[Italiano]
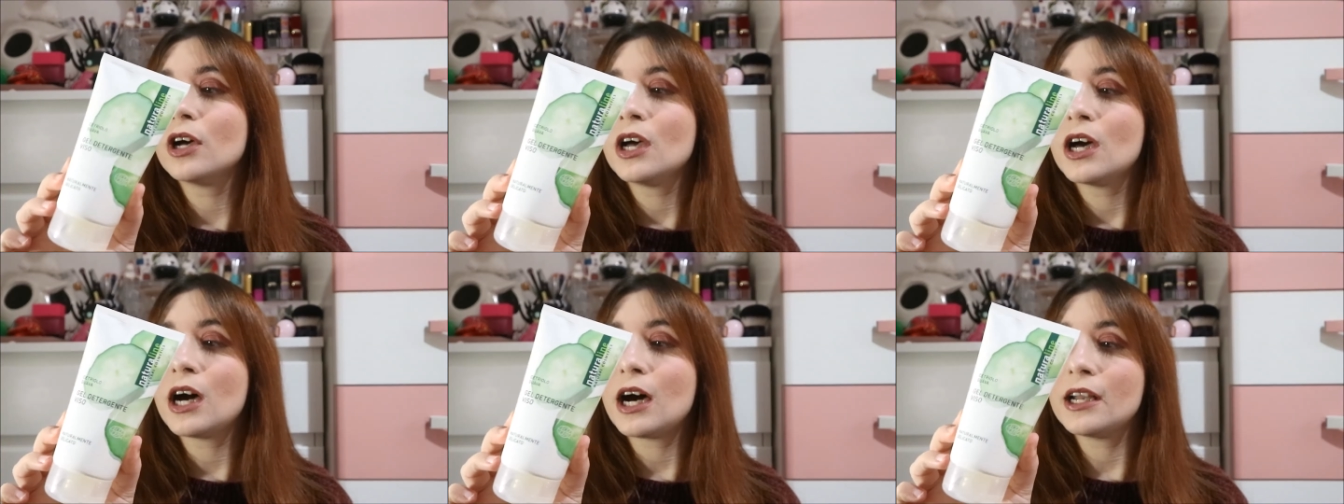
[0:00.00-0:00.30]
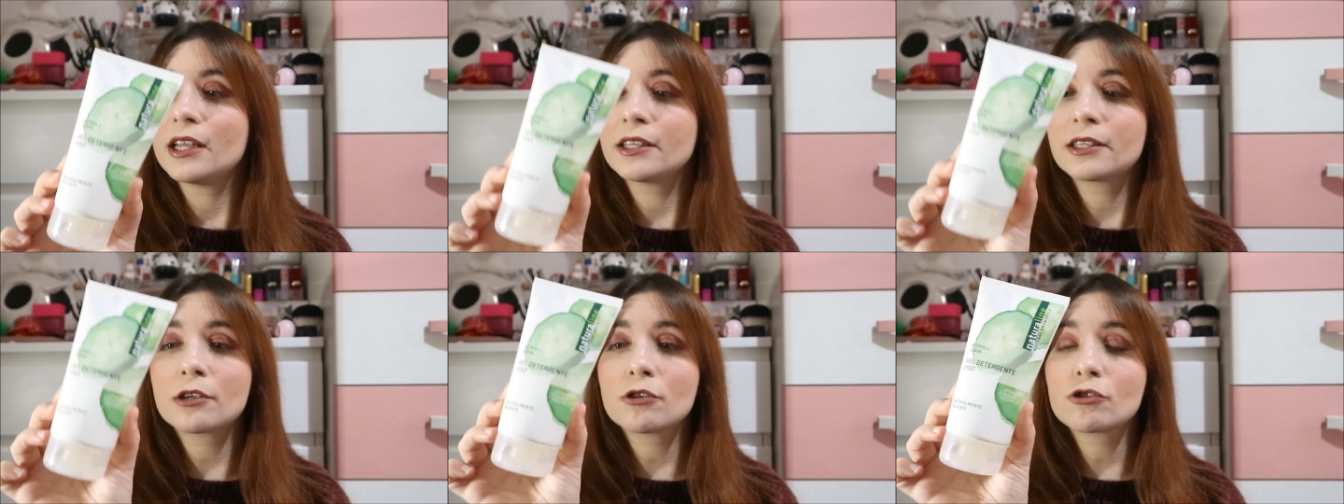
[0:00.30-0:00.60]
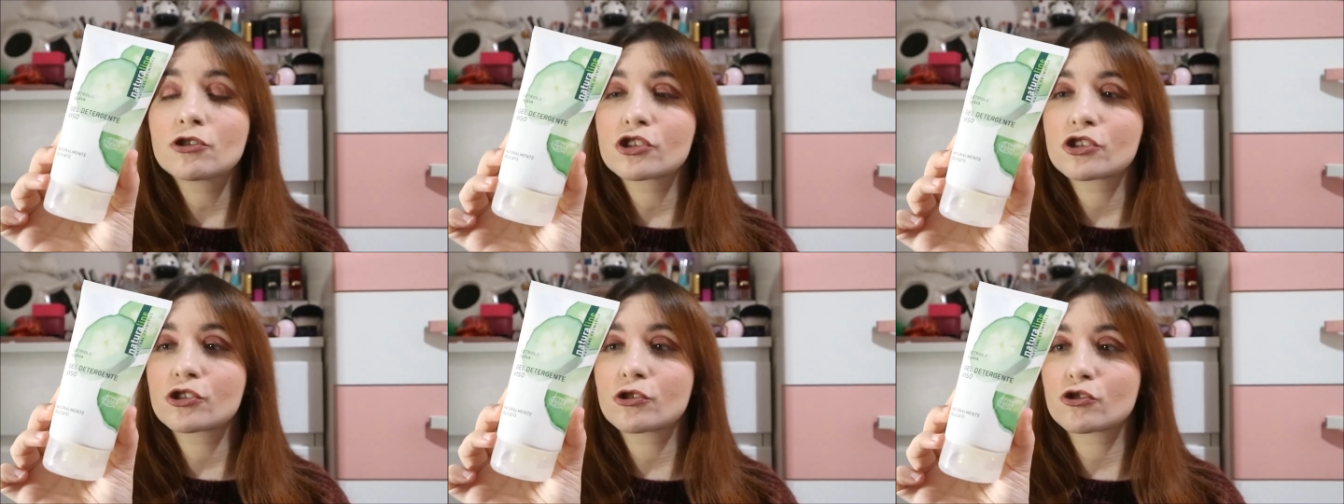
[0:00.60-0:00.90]
All'interno
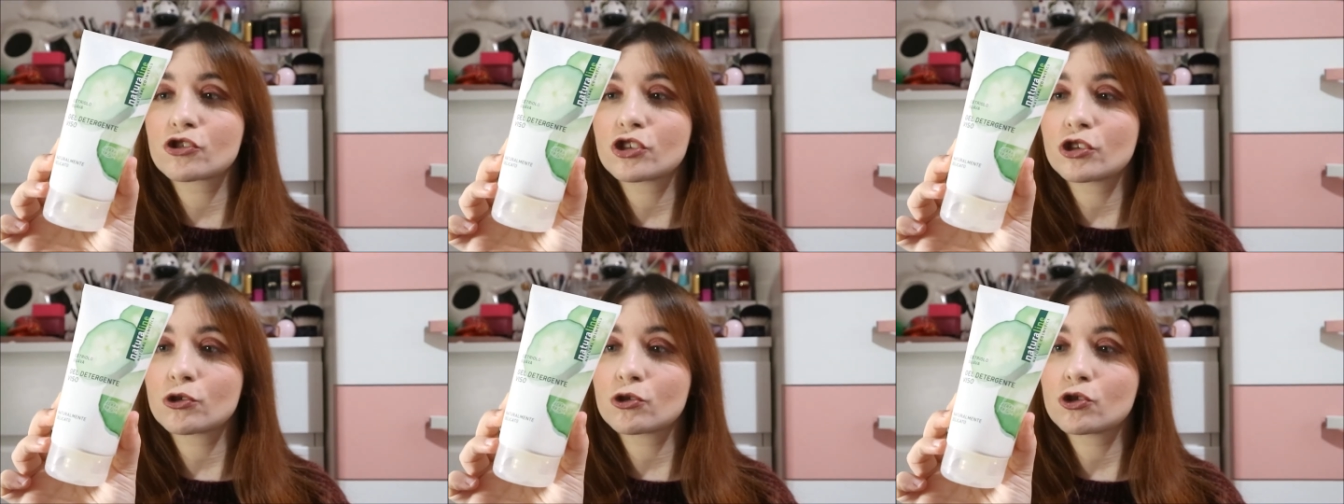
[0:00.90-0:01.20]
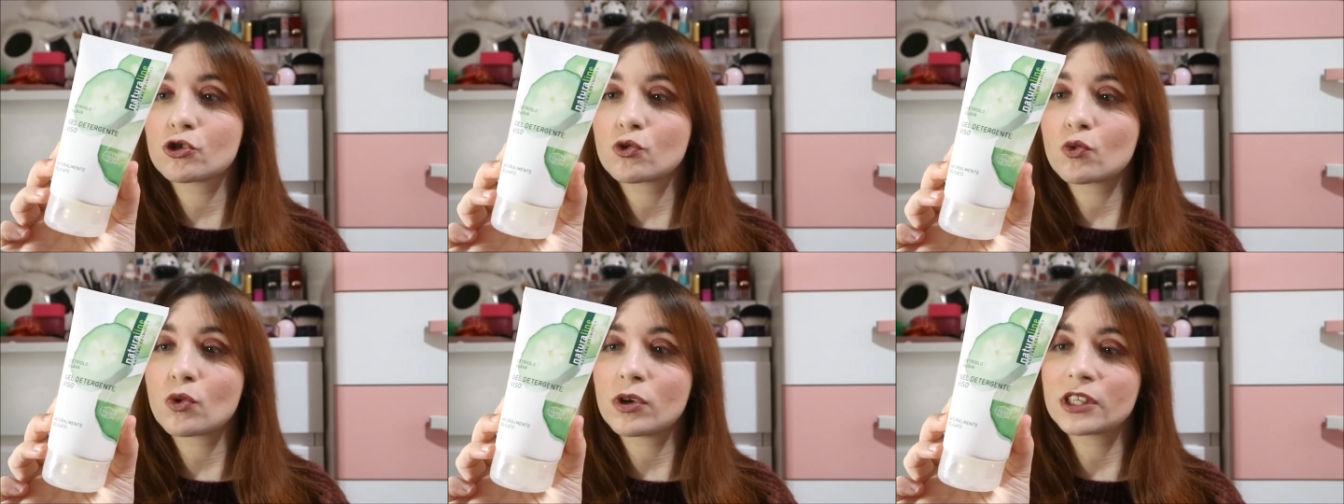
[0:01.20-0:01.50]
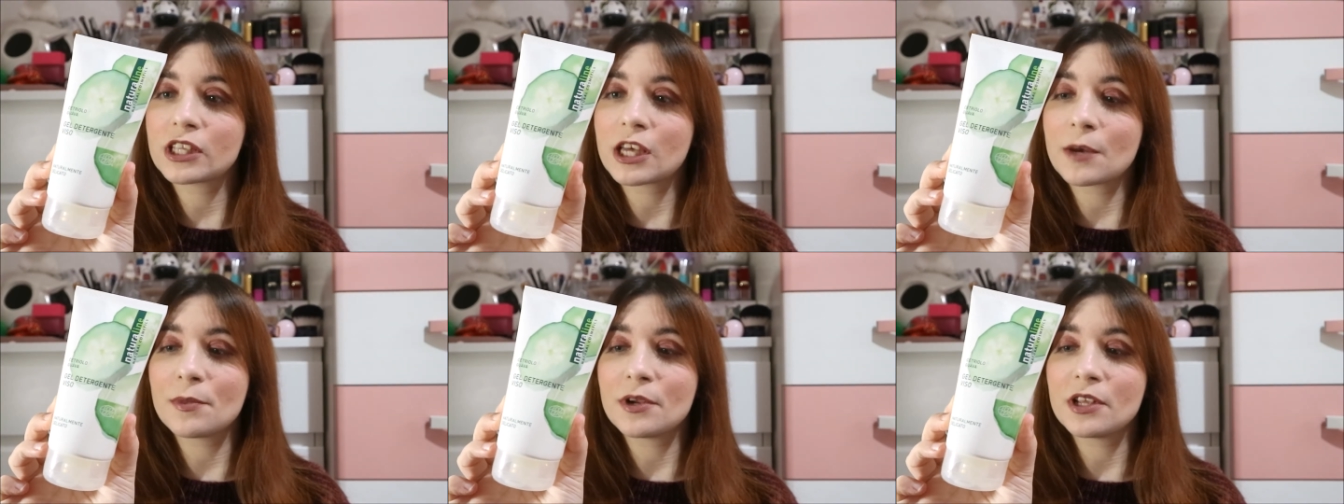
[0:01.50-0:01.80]
ci sono
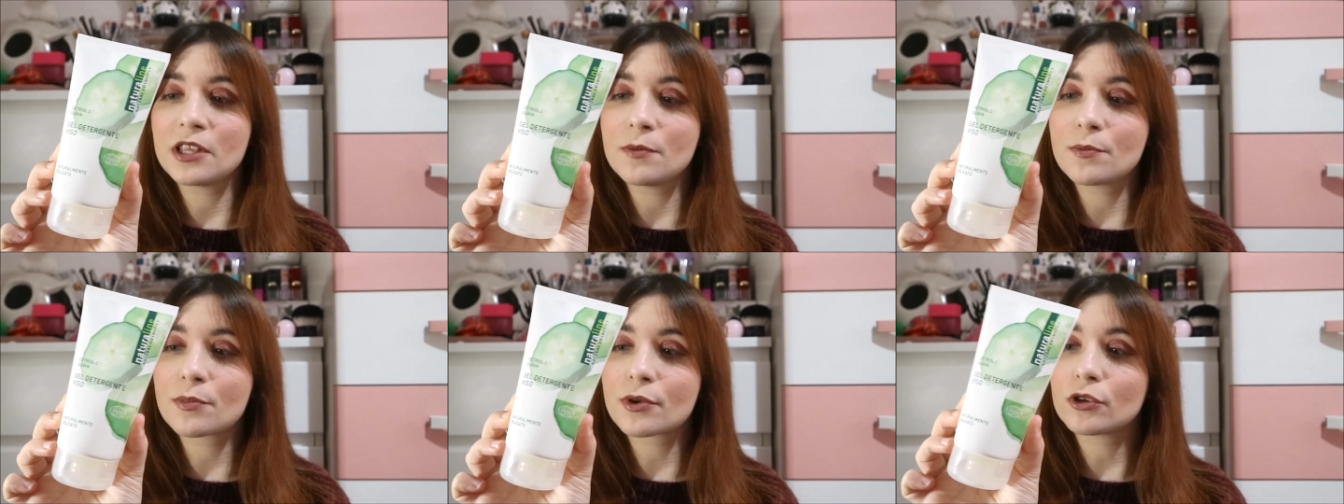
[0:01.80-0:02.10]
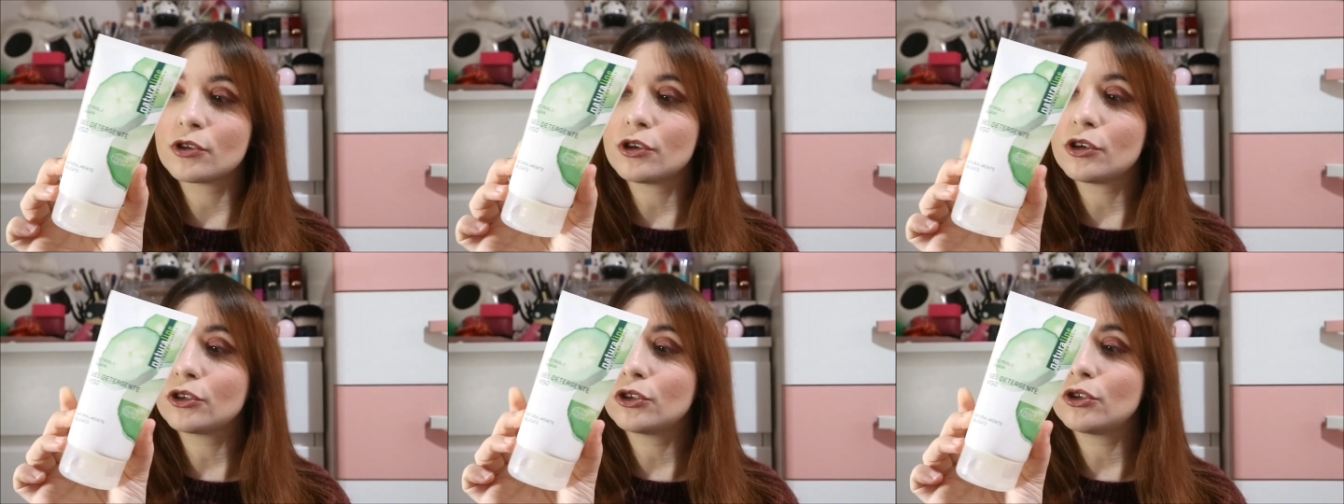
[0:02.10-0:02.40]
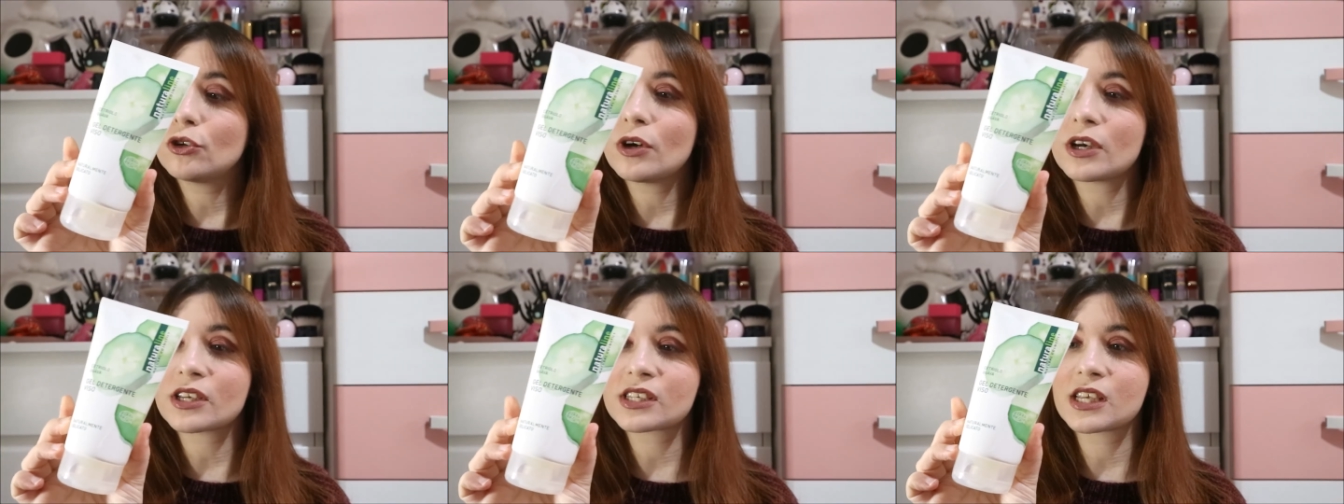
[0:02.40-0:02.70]
150 ml di prodotto
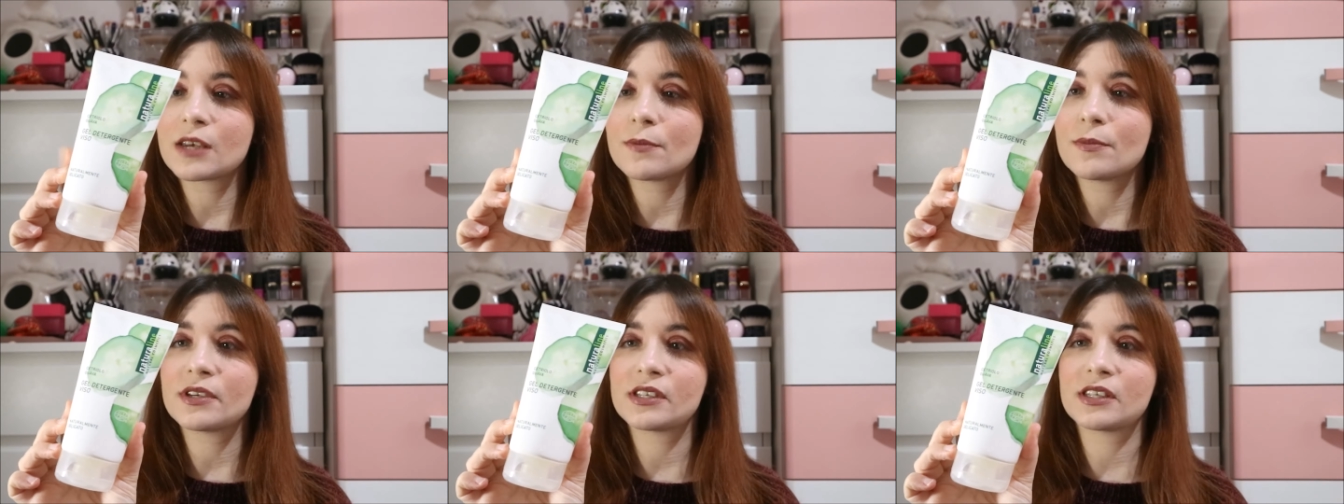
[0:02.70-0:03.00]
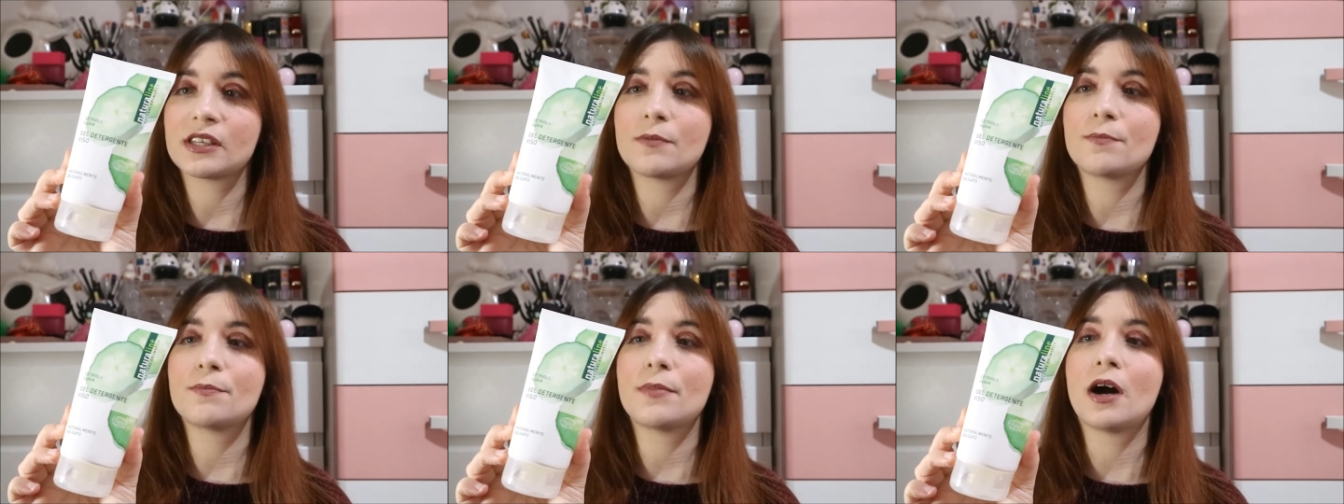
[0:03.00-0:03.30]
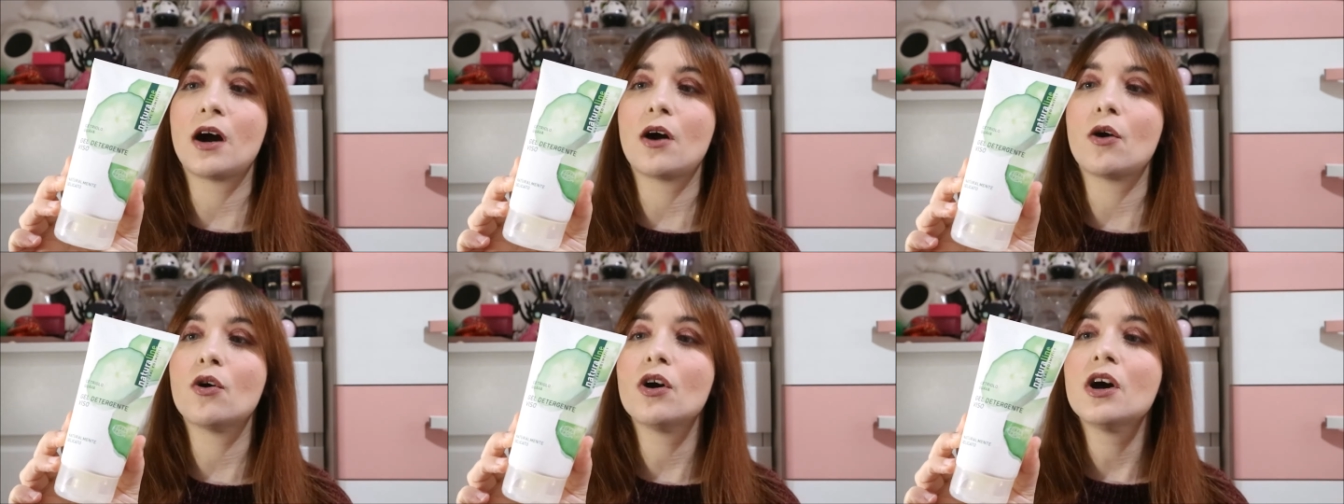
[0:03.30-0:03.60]
e a 6 mesi di
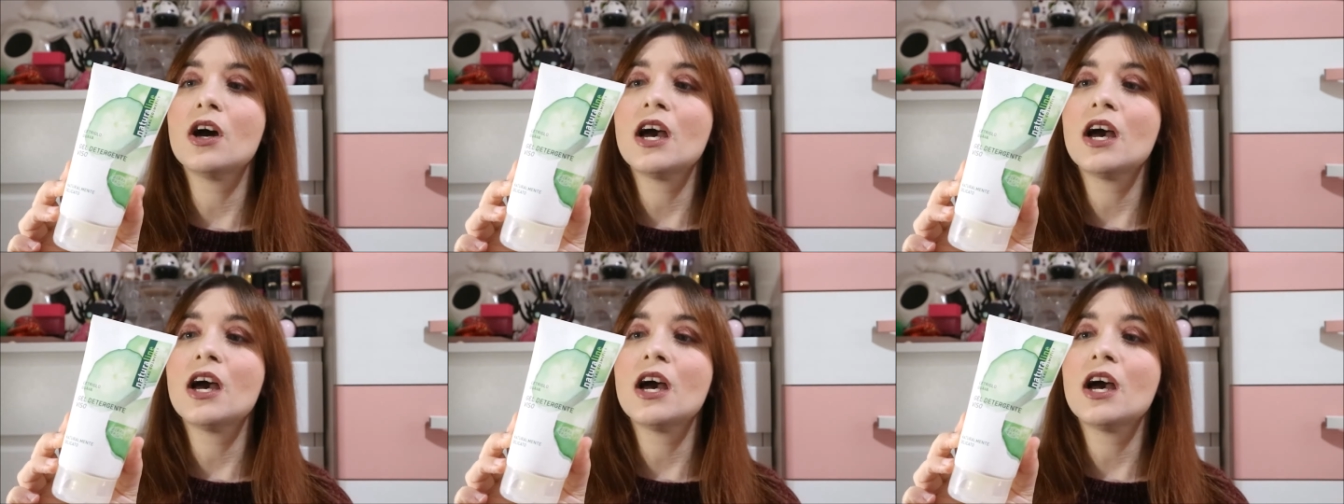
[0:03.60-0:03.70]
PAO.